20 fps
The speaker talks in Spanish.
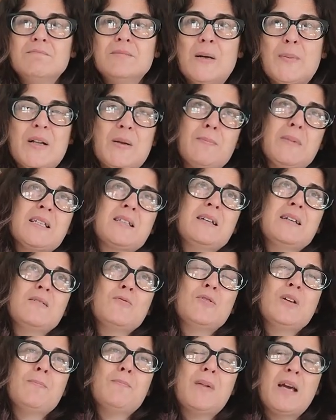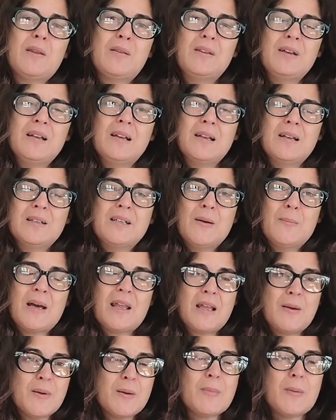a ver, más que un imbécil,
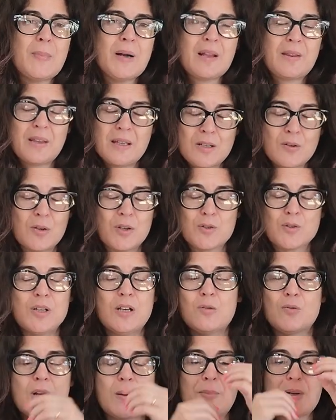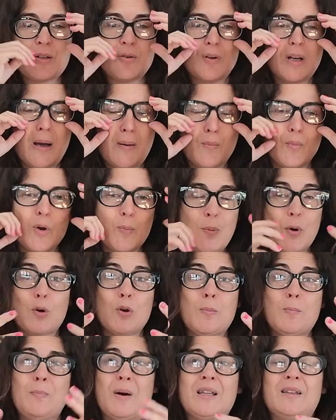llamada a mí me parece lo que os digo, una persona muy
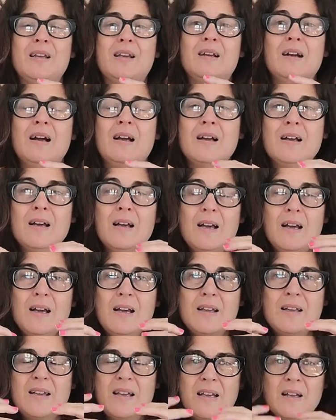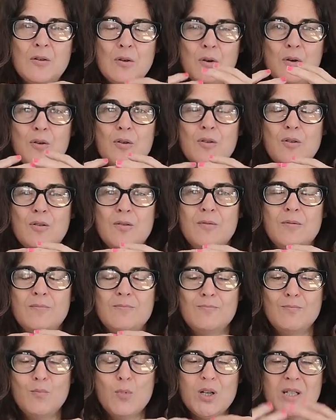poco empática que no
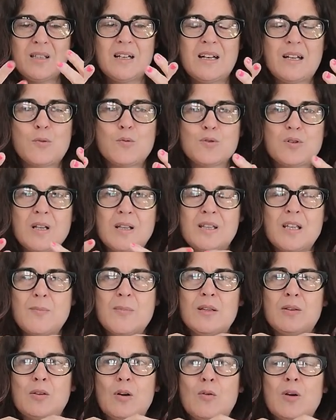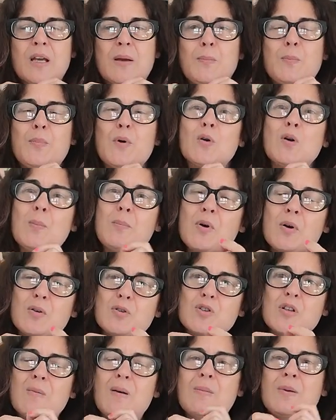muestra ningún sentimiento, aunque poco a
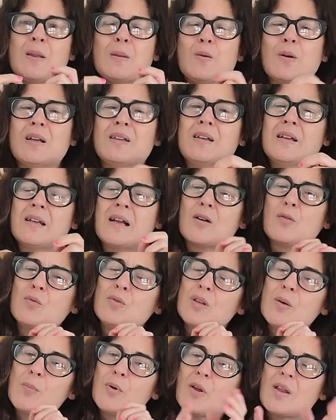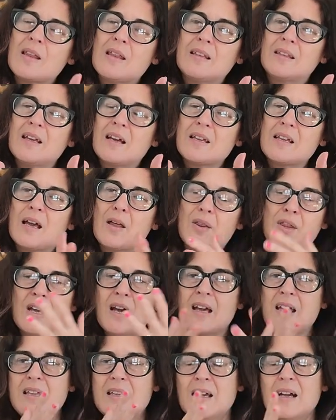poco se va viendo que tiene algún tipo de detalle
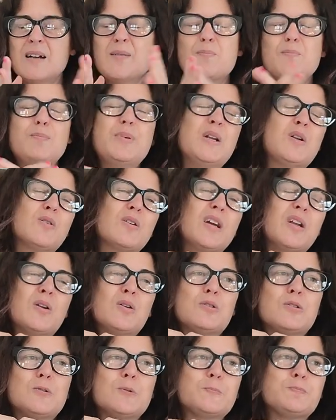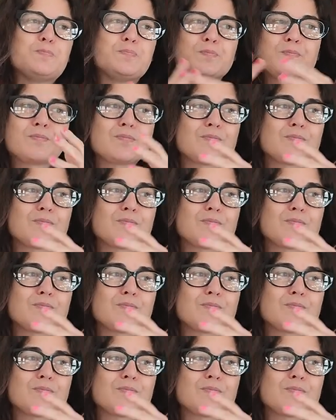hacia ella, pero que no,